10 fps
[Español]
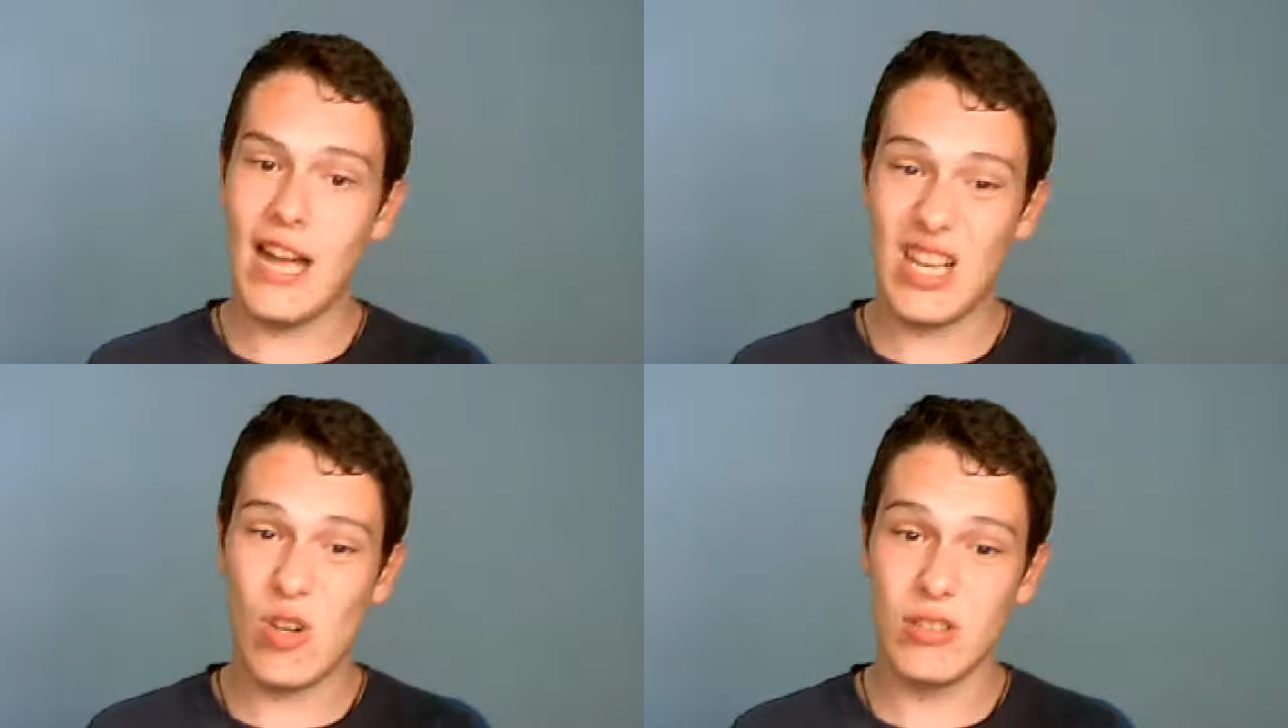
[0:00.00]

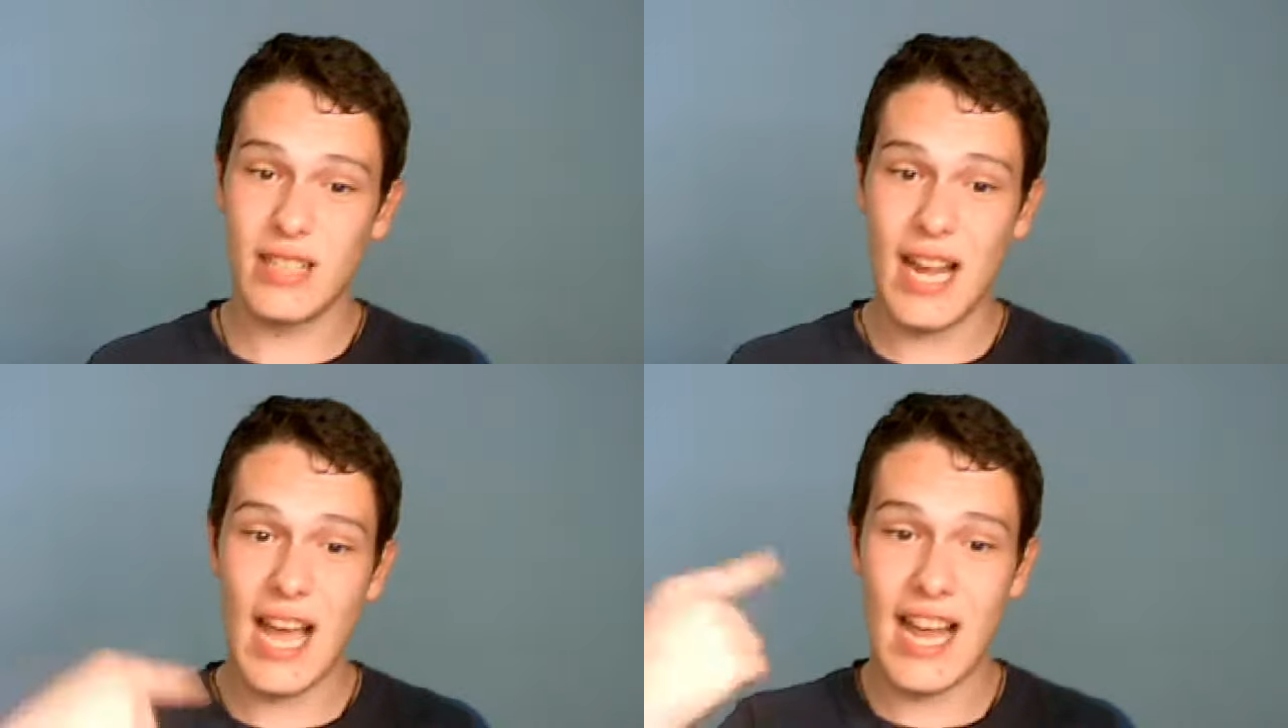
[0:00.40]

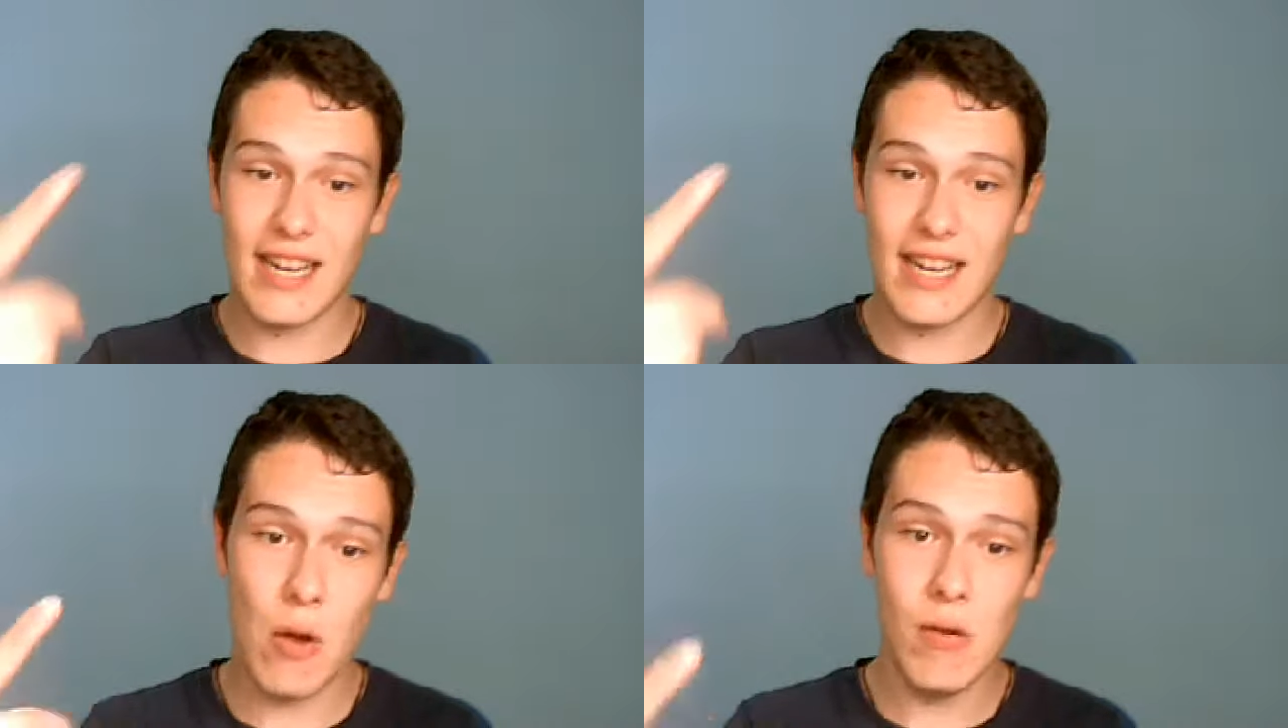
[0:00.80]
contra
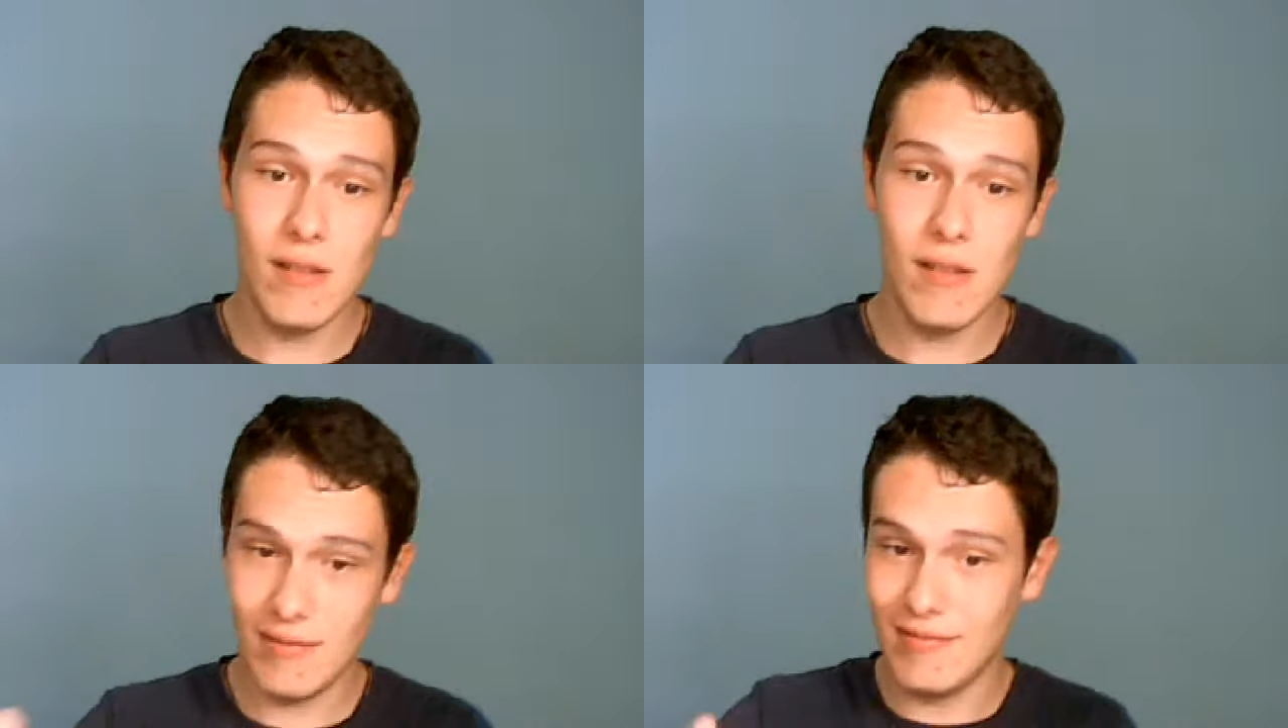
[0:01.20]
Raúl
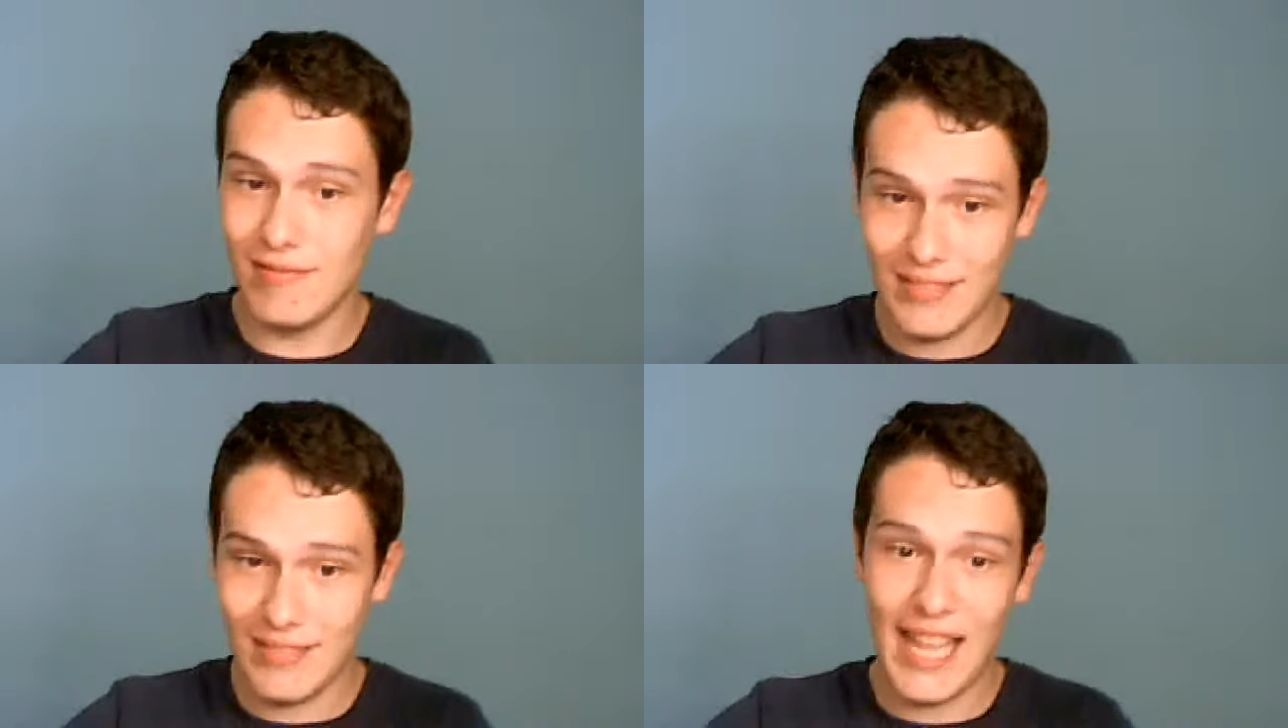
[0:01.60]

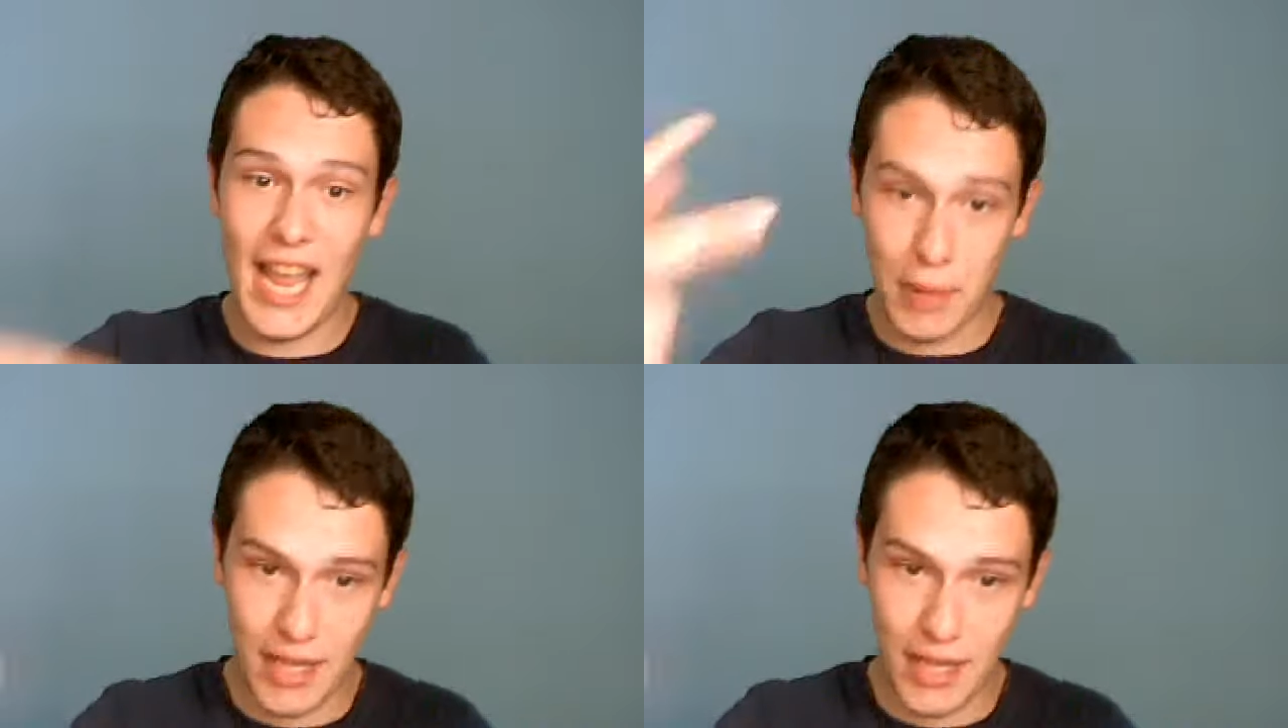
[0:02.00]

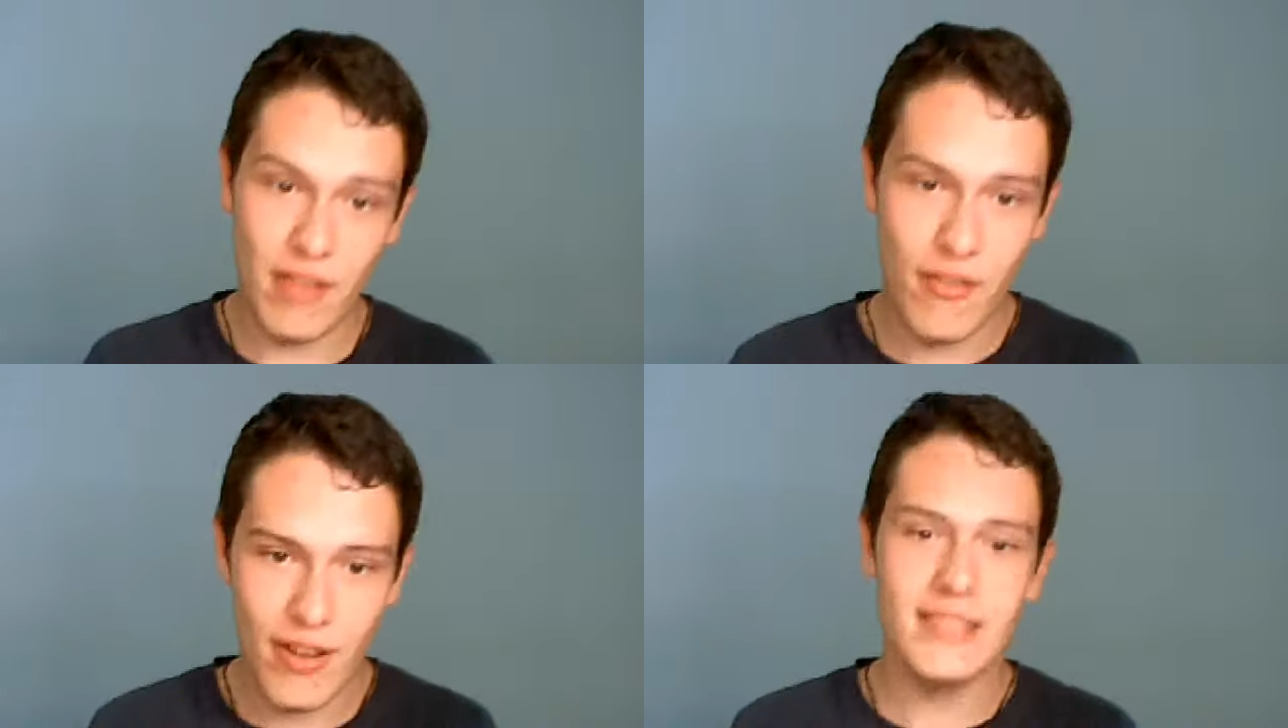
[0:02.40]
de y
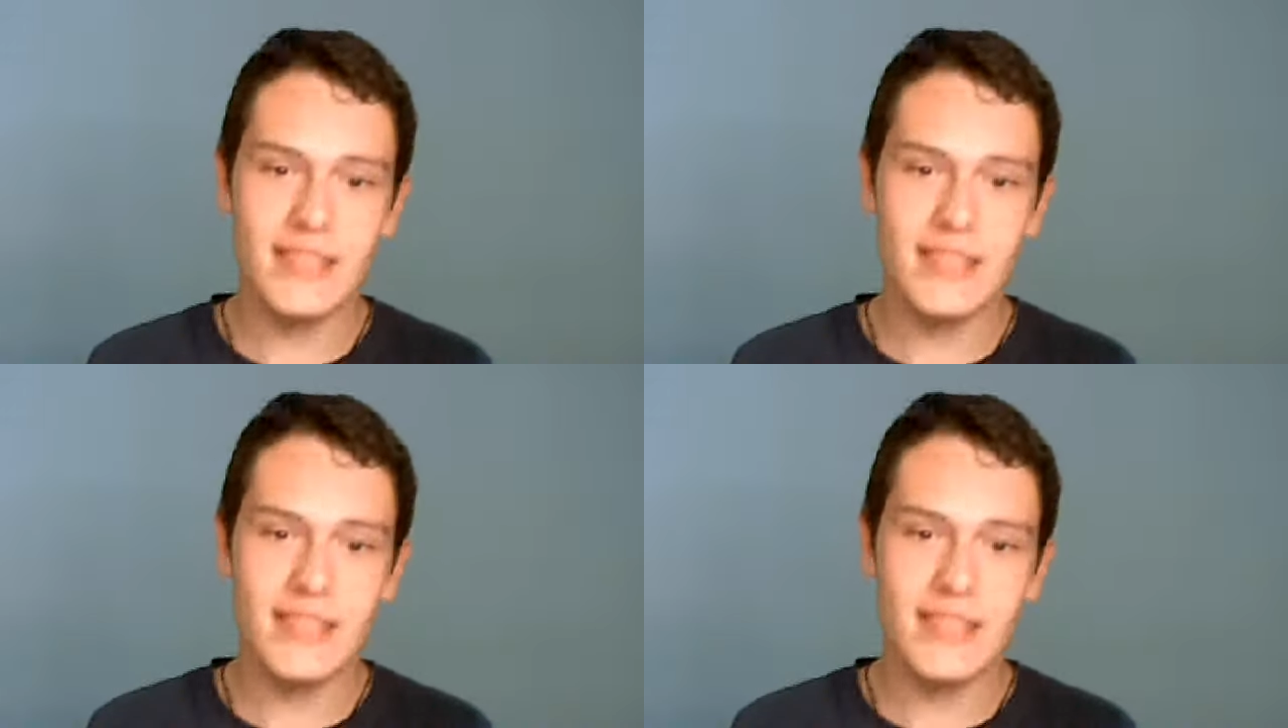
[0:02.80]
FIFA